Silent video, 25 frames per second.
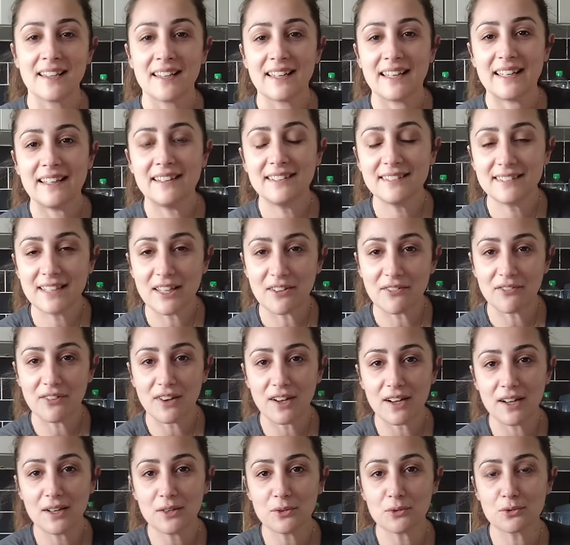İlk
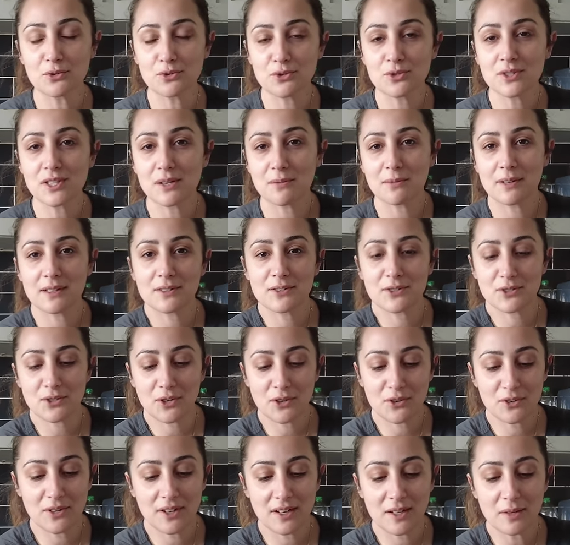defa uzun zaman
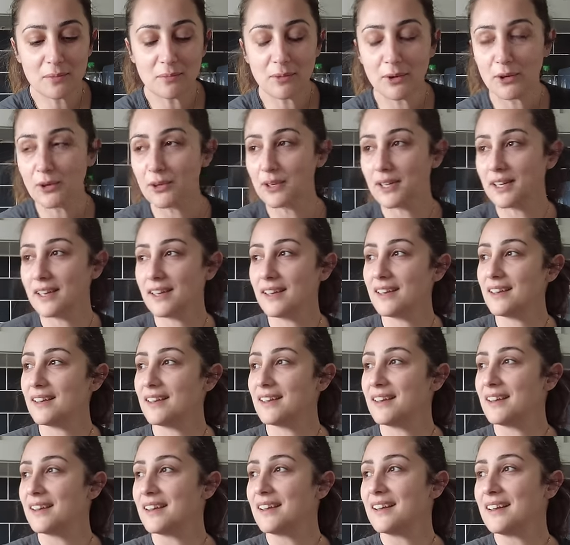sonra böyle
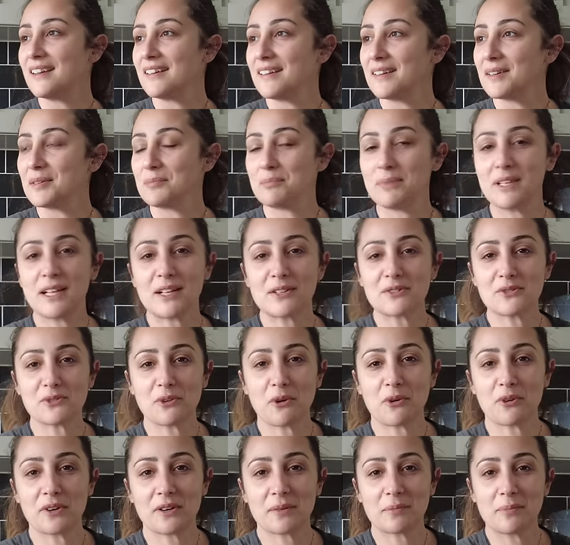biraz
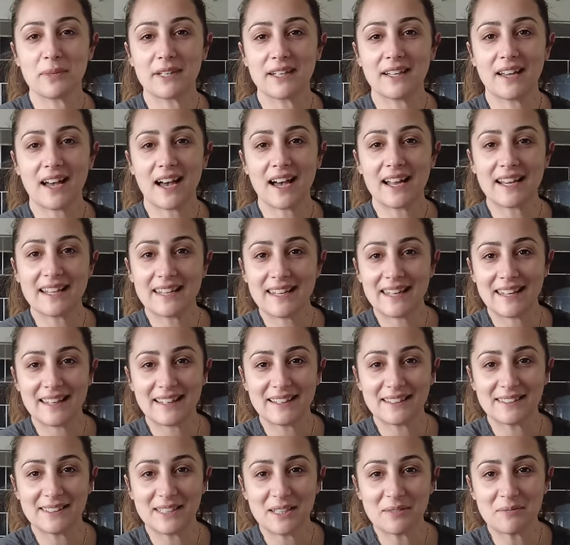sonra biri
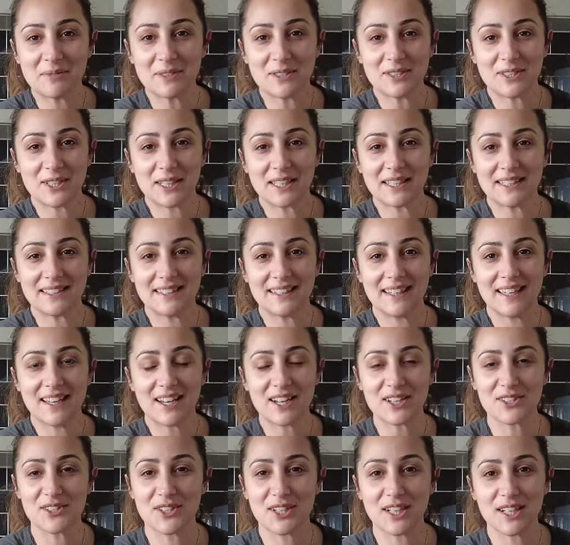anne demeyecek diye
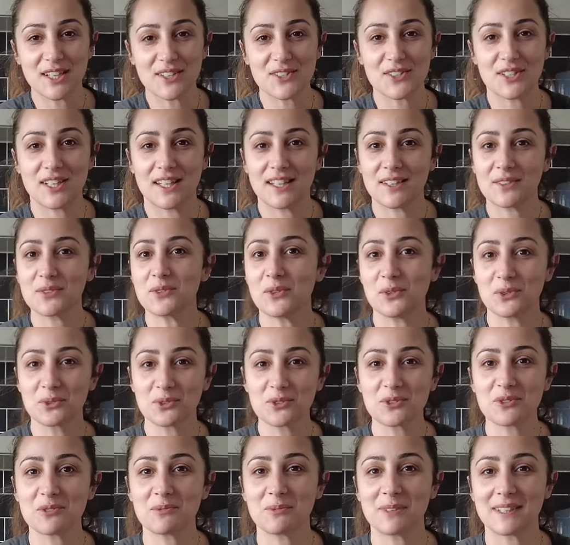acele acele
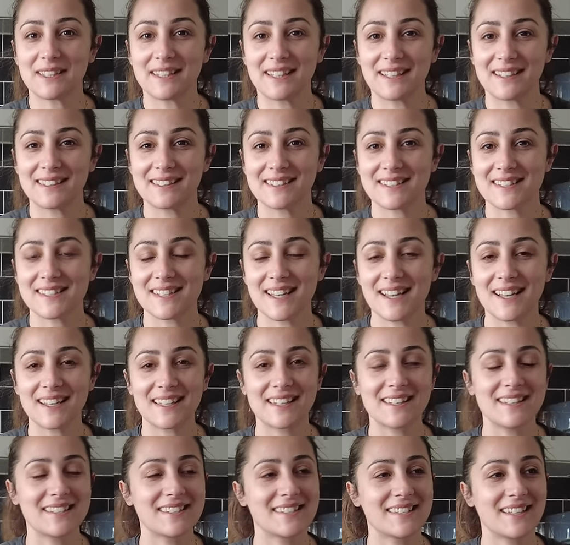konuşmadan
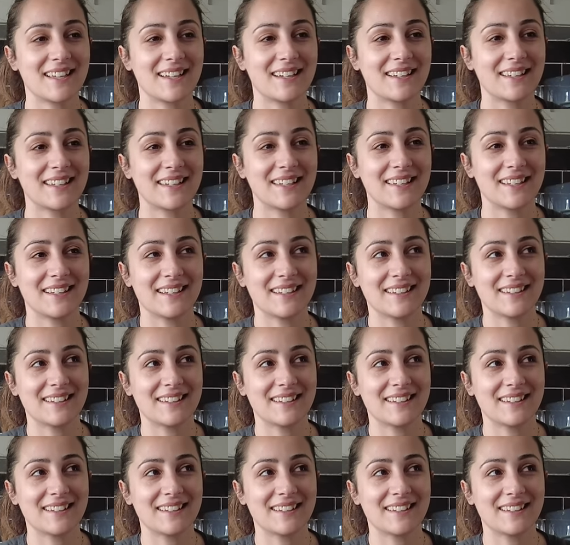sakin sakin